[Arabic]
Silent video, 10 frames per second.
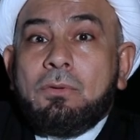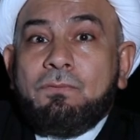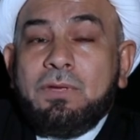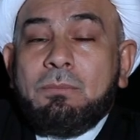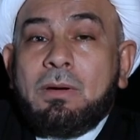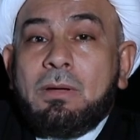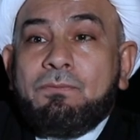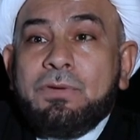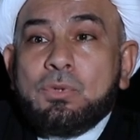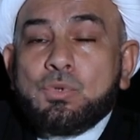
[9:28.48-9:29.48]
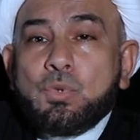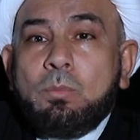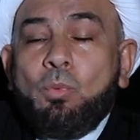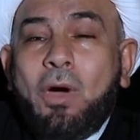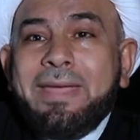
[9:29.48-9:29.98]
في في
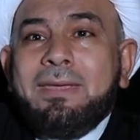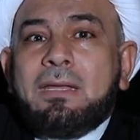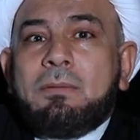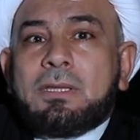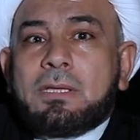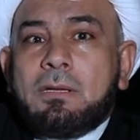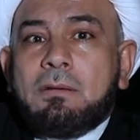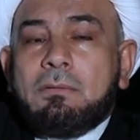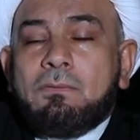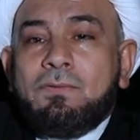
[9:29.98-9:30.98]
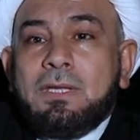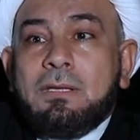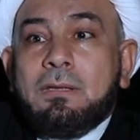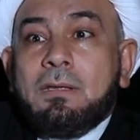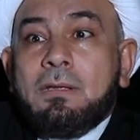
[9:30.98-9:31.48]
نجوم معينة مثلا
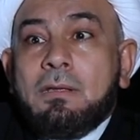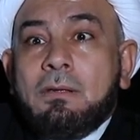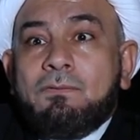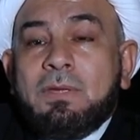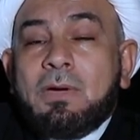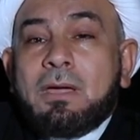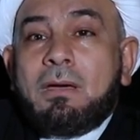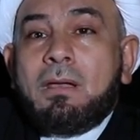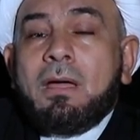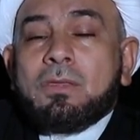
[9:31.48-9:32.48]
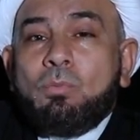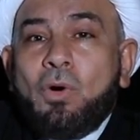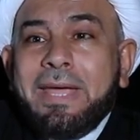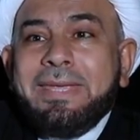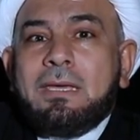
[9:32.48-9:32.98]
في في مكانات
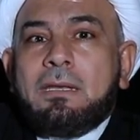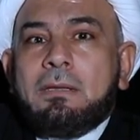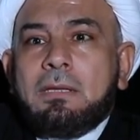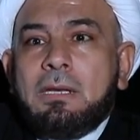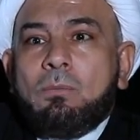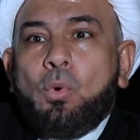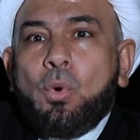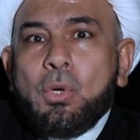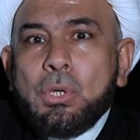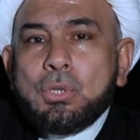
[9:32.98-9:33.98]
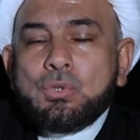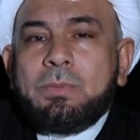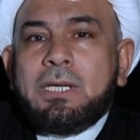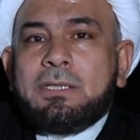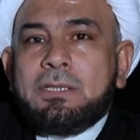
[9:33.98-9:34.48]
معينة يعني مو كل
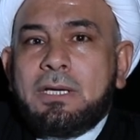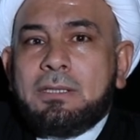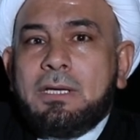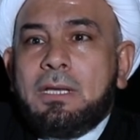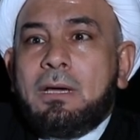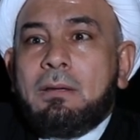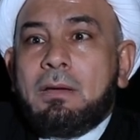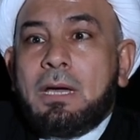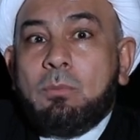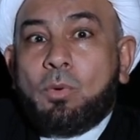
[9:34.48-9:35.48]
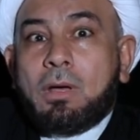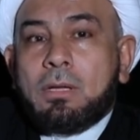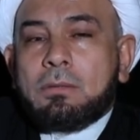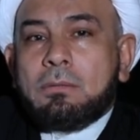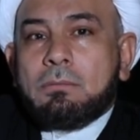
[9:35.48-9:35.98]
النجوم التي تهدي إلى
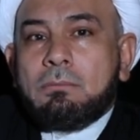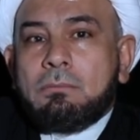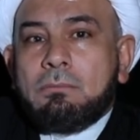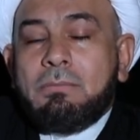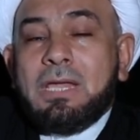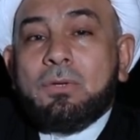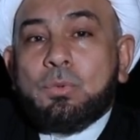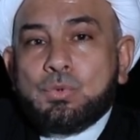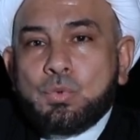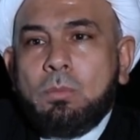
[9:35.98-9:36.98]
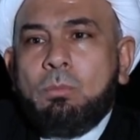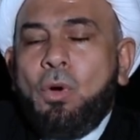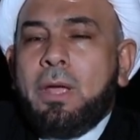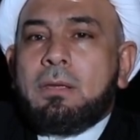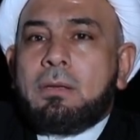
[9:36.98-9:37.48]
المراد بل نجوم
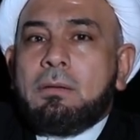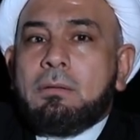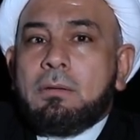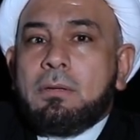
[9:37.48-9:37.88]
معينة